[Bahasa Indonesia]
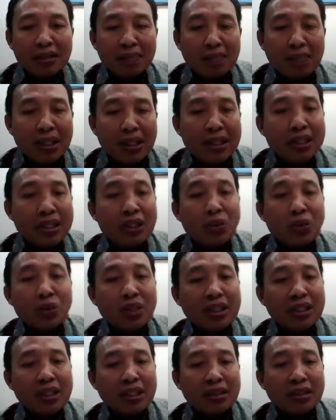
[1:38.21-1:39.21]

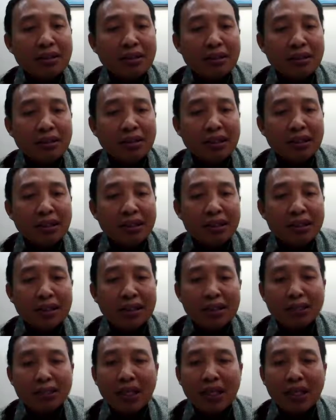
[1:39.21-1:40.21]
berdiskusi
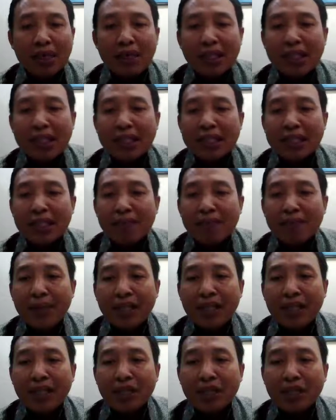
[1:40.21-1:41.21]
sebagaimana
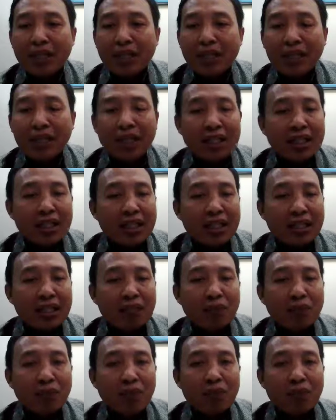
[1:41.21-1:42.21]
disampaikan oleh
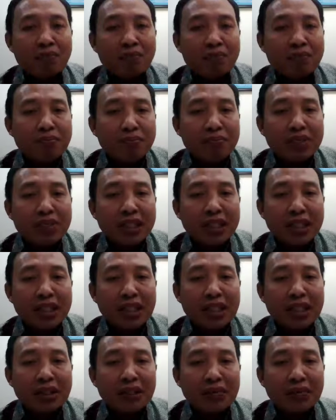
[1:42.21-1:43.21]
Prof.
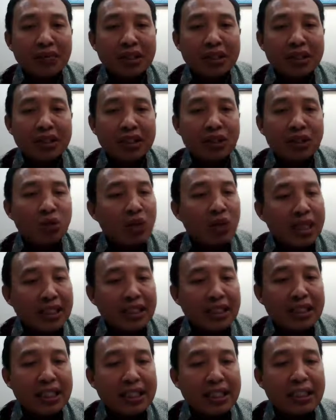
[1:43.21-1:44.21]
Triwiji
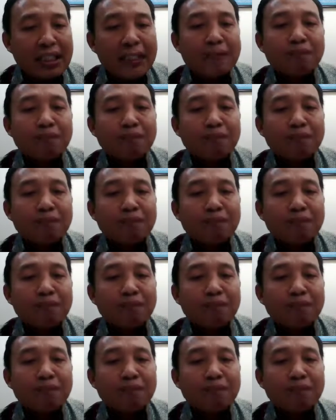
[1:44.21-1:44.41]
Nuraini tadi.